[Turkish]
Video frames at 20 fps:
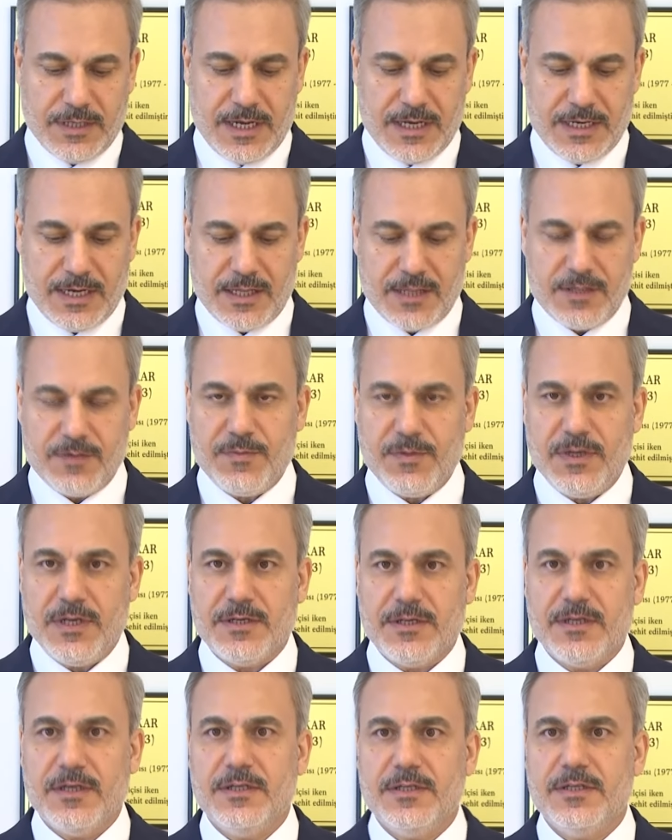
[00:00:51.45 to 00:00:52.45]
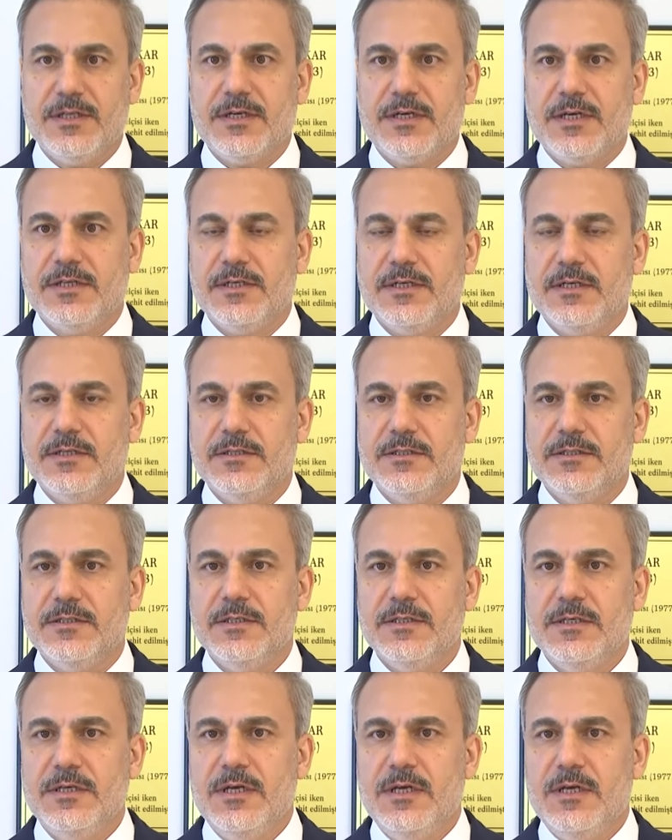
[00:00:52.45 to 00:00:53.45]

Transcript: değerlendirmeleri dikkate alındı.